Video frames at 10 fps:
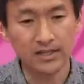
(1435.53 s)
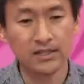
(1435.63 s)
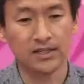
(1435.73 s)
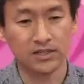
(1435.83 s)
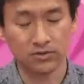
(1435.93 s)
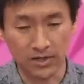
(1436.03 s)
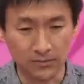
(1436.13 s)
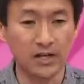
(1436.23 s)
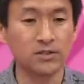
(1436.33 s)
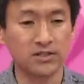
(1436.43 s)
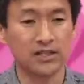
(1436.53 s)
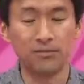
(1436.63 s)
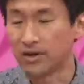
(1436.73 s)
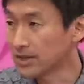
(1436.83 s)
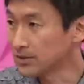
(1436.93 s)
人になった瞬間に2人と3
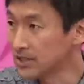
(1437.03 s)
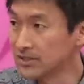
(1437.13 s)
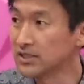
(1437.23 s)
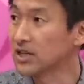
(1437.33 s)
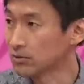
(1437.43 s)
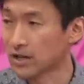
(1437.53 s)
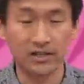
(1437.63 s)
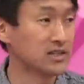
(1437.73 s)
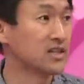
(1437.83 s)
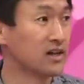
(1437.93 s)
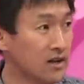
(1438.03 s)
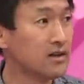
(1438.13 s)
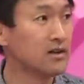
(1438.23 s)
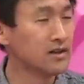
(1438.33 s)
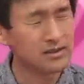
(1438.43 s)
人はまた全然違うと関係性が。
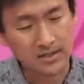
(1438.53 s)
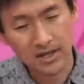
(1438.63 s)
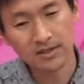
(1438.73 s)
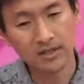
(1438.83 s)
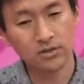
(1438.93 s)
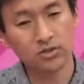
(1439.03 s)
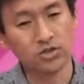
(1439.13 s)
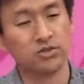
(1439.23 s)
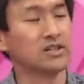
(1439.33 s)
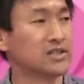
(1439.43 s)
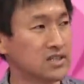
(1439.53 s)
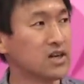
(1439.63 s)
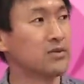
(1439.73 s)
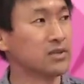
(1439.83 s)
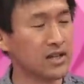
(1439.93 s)
3人と10人が
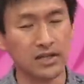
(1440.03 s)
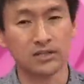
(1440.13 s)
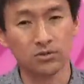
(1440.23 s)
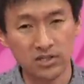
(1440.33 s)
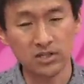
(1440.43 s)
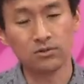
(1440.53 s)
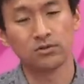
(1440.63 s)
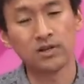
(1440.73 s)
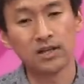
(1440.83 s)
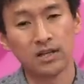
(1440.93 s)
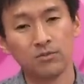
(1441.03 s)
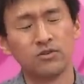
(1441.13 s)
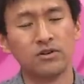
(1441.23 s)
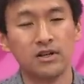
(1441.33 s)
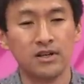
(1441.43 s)
違うみたいな組織論の中で
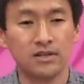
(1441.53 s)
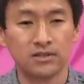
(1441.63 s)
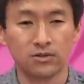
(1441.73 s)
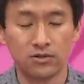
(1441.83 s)
もそ